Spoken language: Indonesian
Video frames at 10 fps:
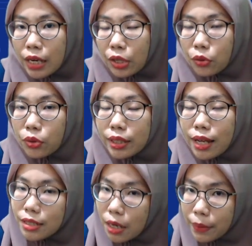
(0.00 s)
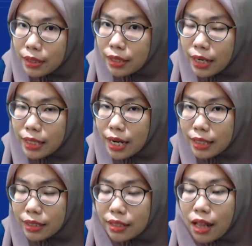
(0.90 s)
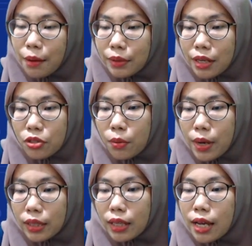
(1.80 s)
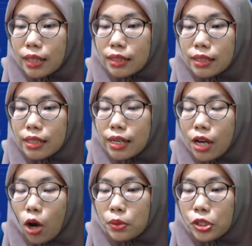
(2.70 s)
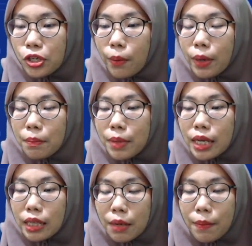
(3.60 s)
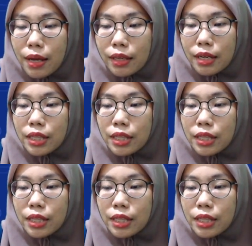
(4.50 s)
itu tidak sama dengan yang ada di dalam teks sobat di opsi jawaban B ini maknanya